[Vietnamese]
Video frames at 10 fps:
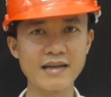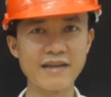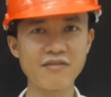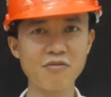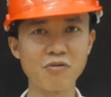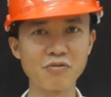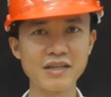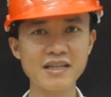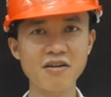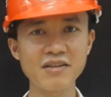Để phòng ngủ
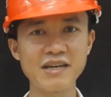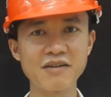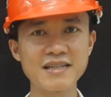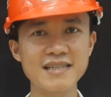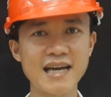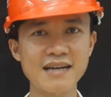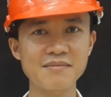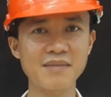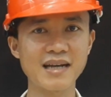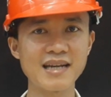chính có nhiều ánh sáng,
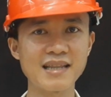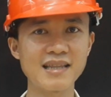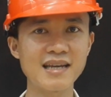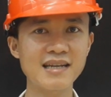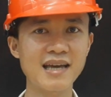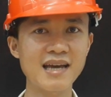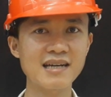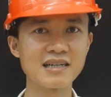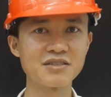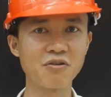bạn nên thiết
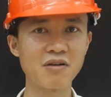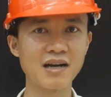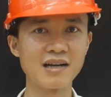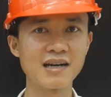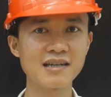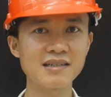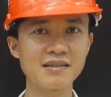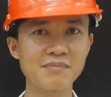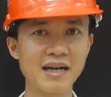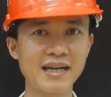kế cửa sổ cỡ lớn
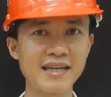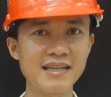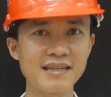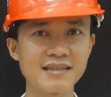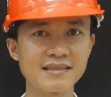bằng kính.